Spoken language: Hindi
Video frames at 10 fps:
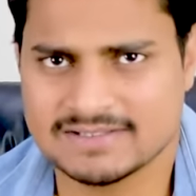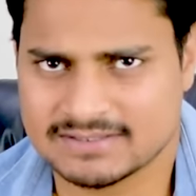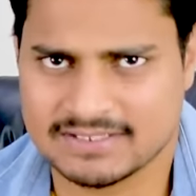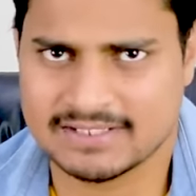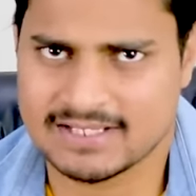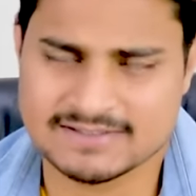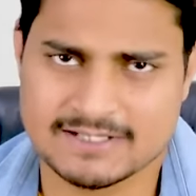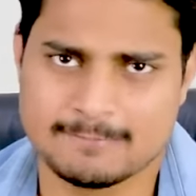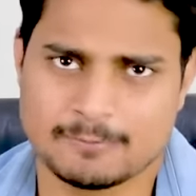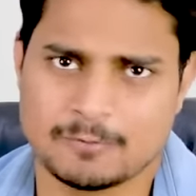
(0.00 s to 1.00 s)
दे सकते हैं आज
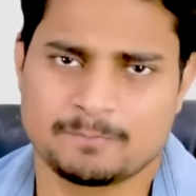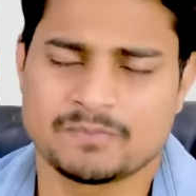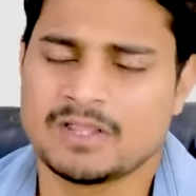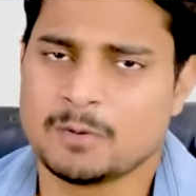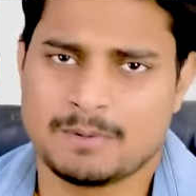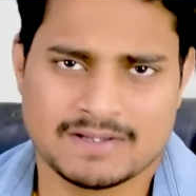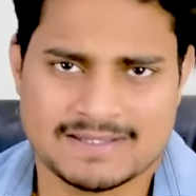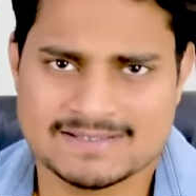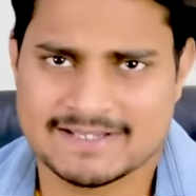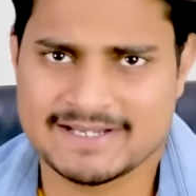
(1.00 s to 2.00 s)
शाम को
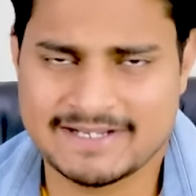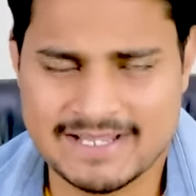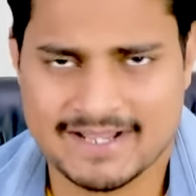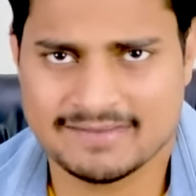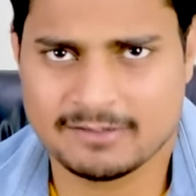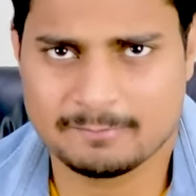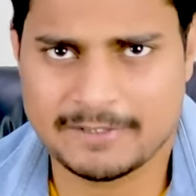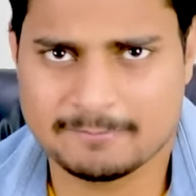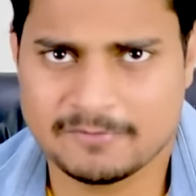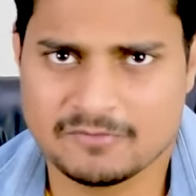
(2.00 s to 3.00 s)
बाकी इसके इंडिया के अंदर
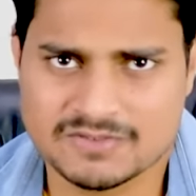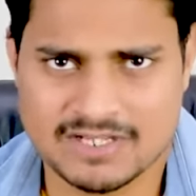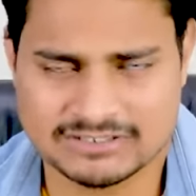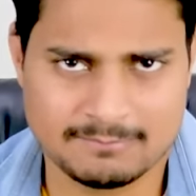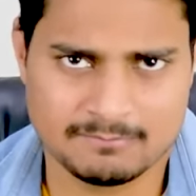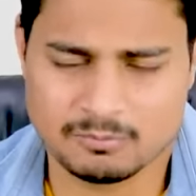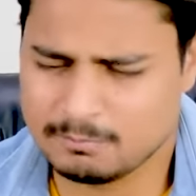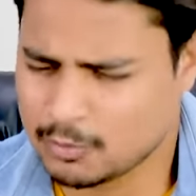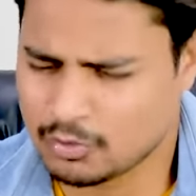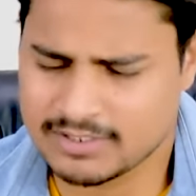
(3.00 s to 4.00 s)
पेड रिव्यूज़ ख़त्म
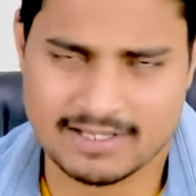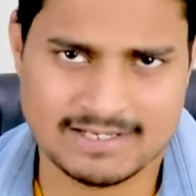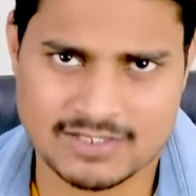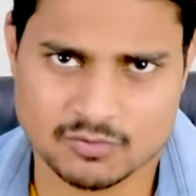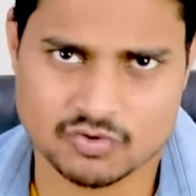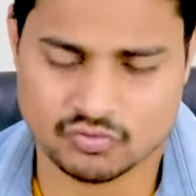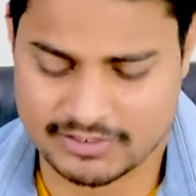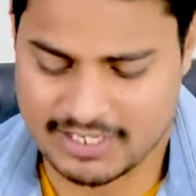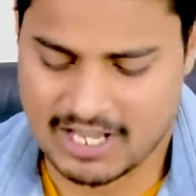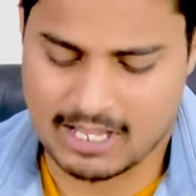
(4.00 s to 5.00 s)
बिल्कुल ही खल्लास हो
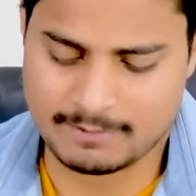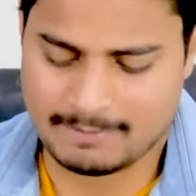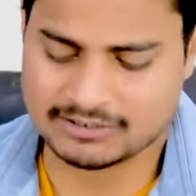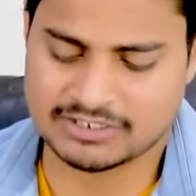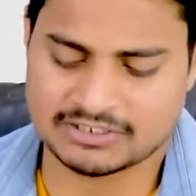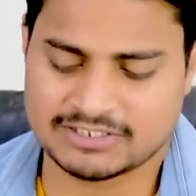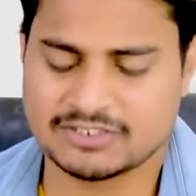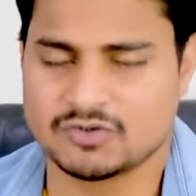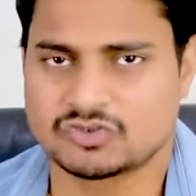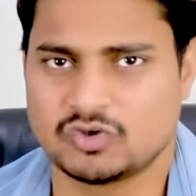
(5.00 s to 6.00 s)
चुके हैं अभी बात करते
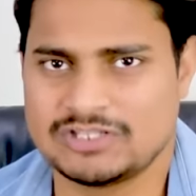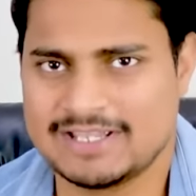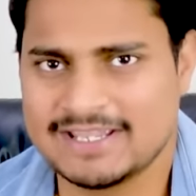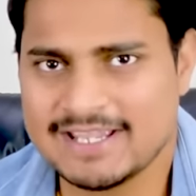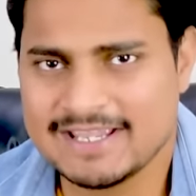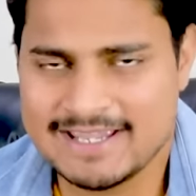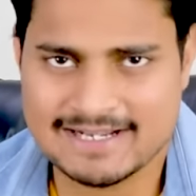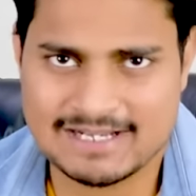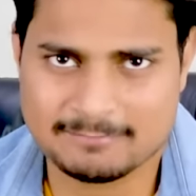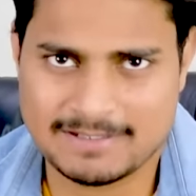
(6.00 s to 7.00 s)
हैं दोस्तों ये
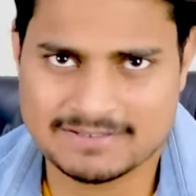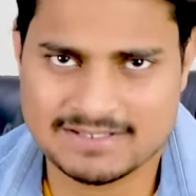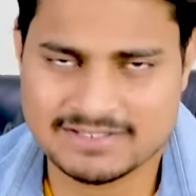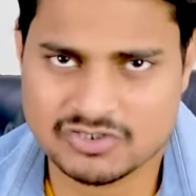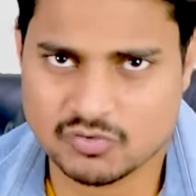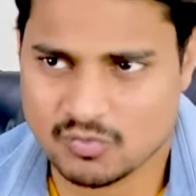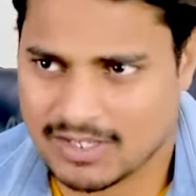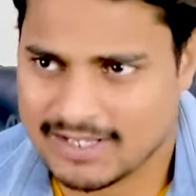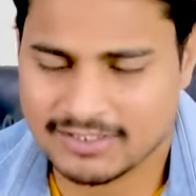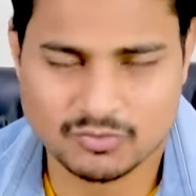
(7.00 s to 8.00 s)
एक लाख पैंतीस हज़ार जो
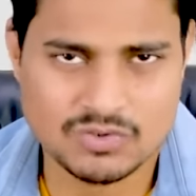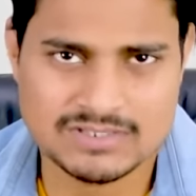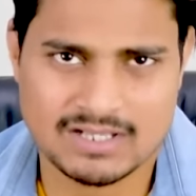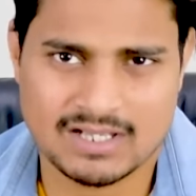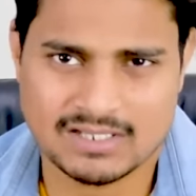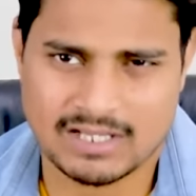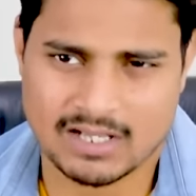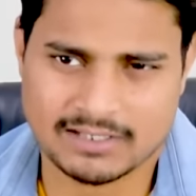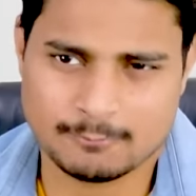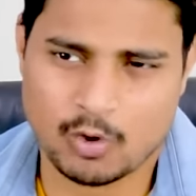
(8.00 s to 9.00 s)
हुआ है तो इसका
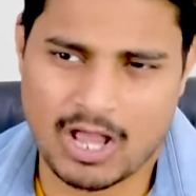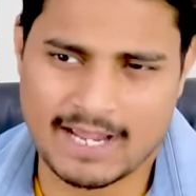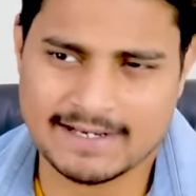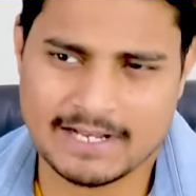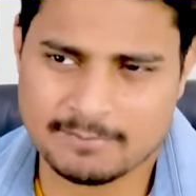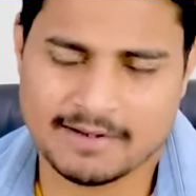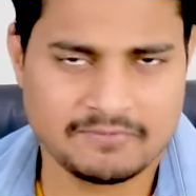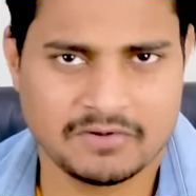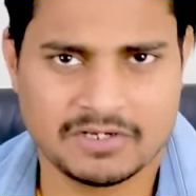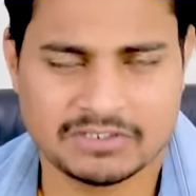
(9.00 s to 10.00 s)
अगर हम लोग आई में
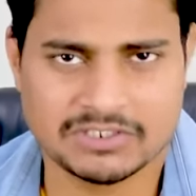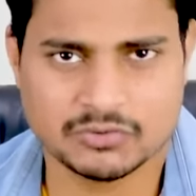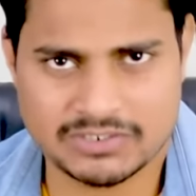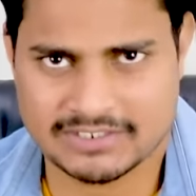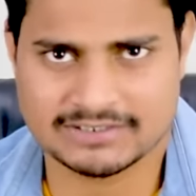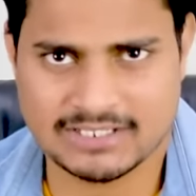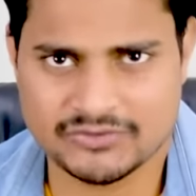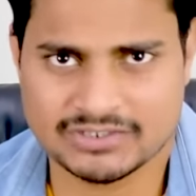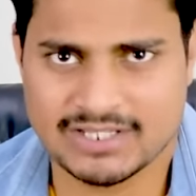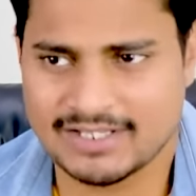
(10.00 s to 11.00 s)
कन्वर्ट करते हैं तो ये कितना हो
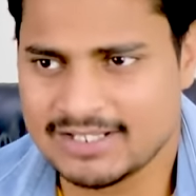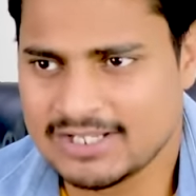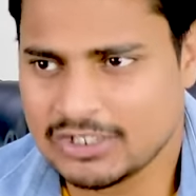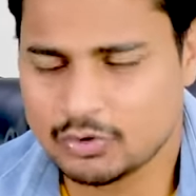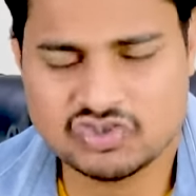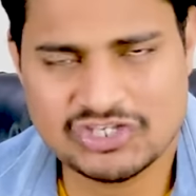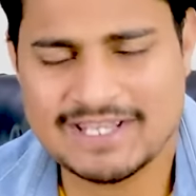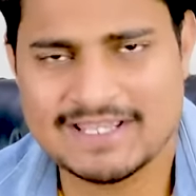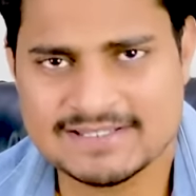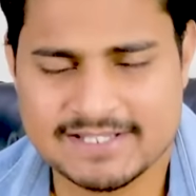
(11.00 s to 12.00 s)
जाता है तो
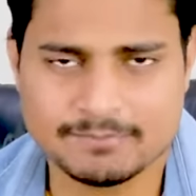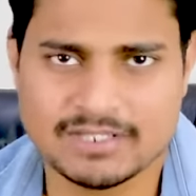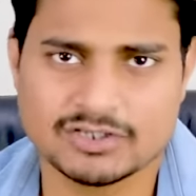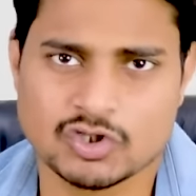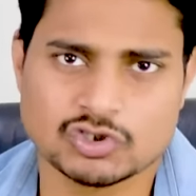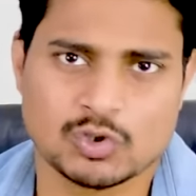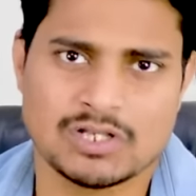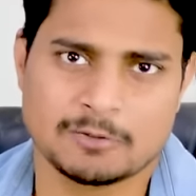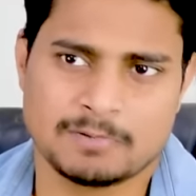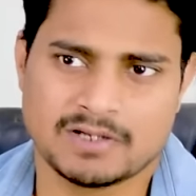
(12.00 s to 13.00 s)
ये समथिंग दोस्तों
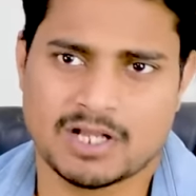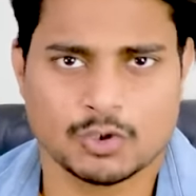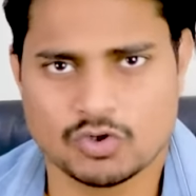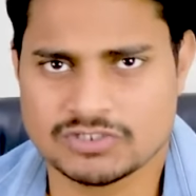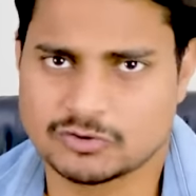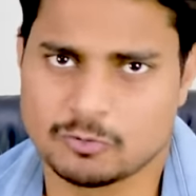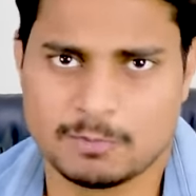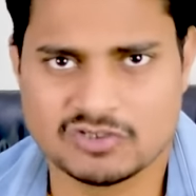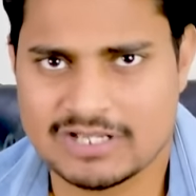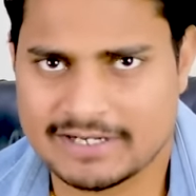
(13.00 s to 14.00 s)
लगभग करोड़ से तो
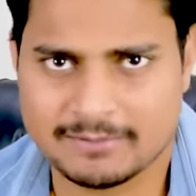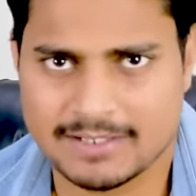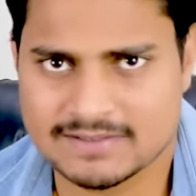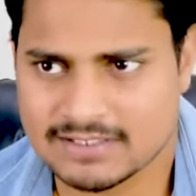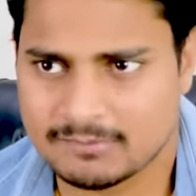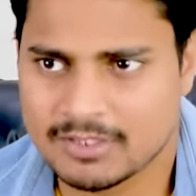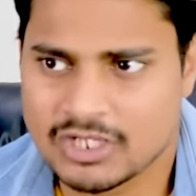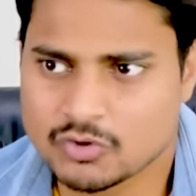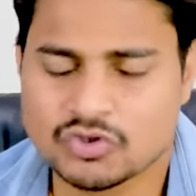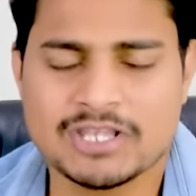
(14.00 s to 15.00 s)
ऊपर जा रहा है भाई साहब
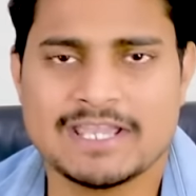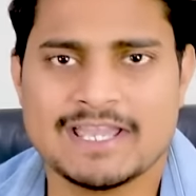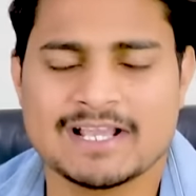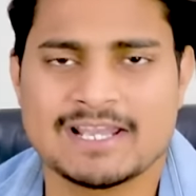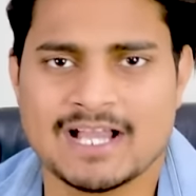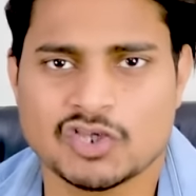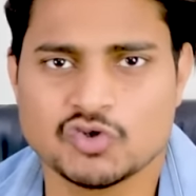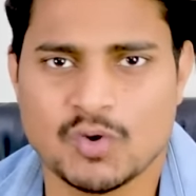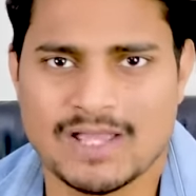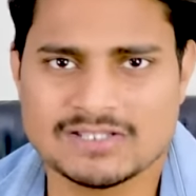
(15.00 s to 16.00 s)
क्योंकि एक लाख
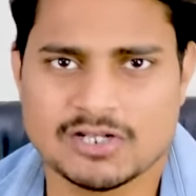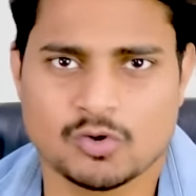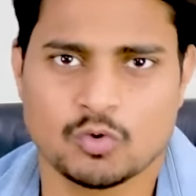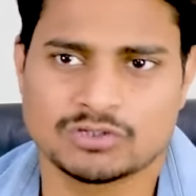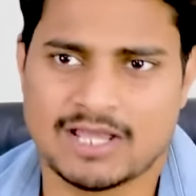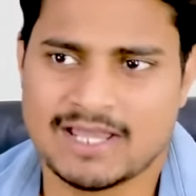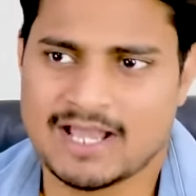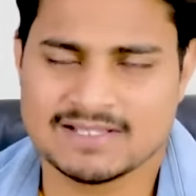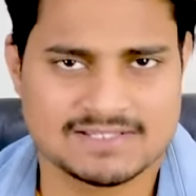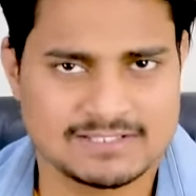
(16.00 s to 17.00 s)
यू डॉलर होता है
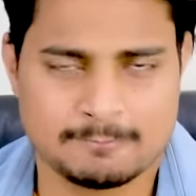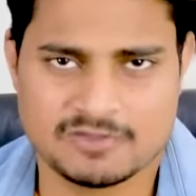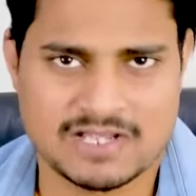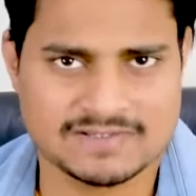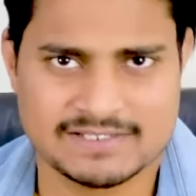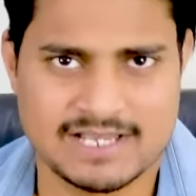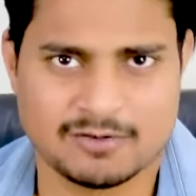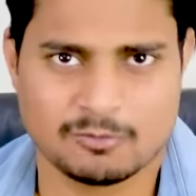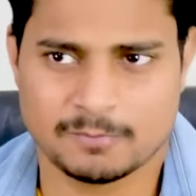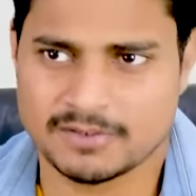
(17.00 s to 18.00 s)
अस्सी से पिचासी लाख
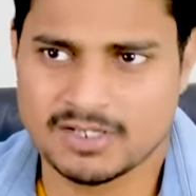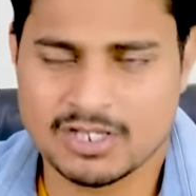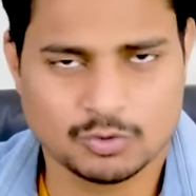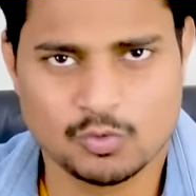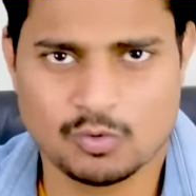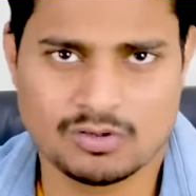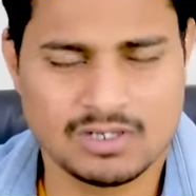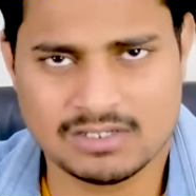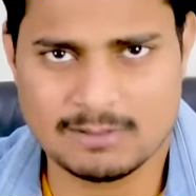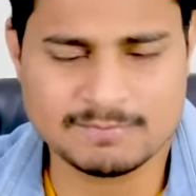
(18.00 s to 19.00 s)
लाख रुपए तो
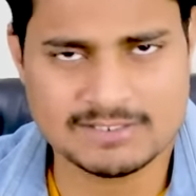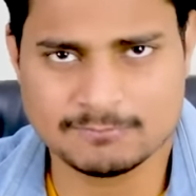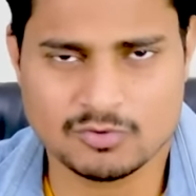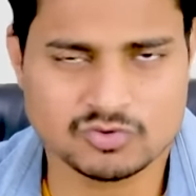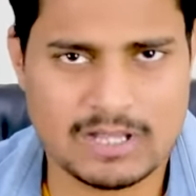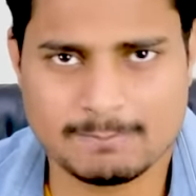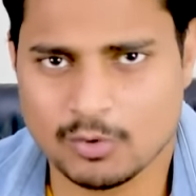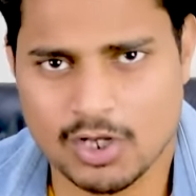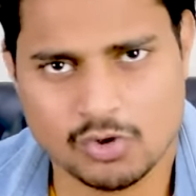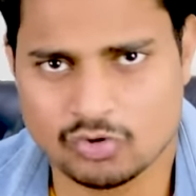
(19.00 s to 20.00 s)
लंब सम दोस्तों आप
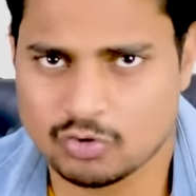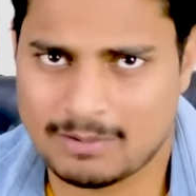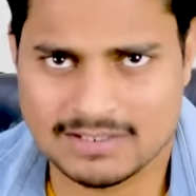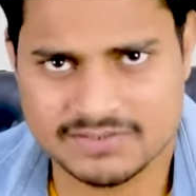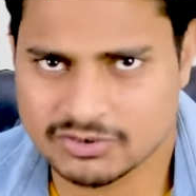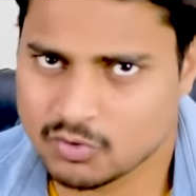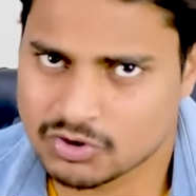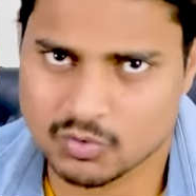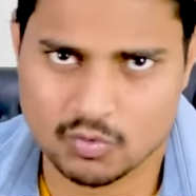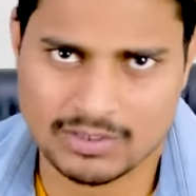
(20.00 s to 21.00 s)
लोग करोड़ तो मान सकते हो
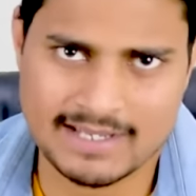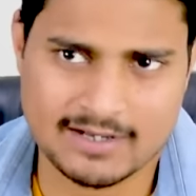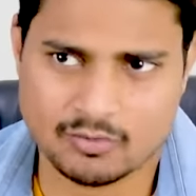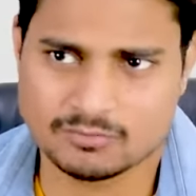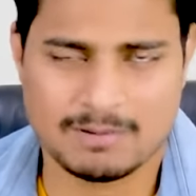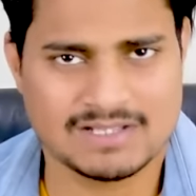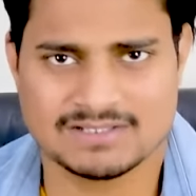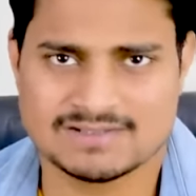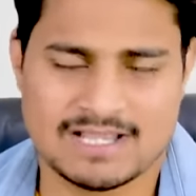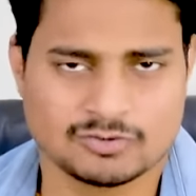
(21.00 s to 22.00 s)
कि हो गया एक करोड़ पांच
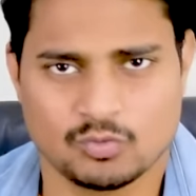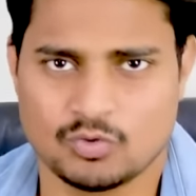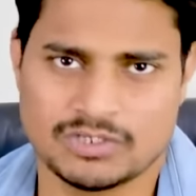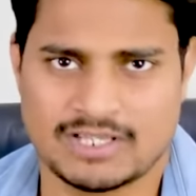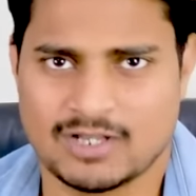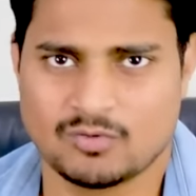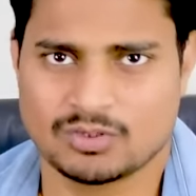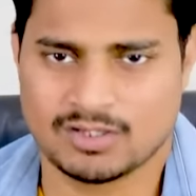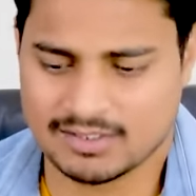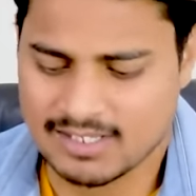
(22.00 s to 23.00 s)
दस लाख तो हो ही गया
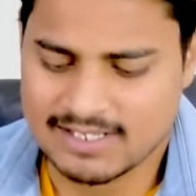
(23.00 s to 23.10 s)
होगा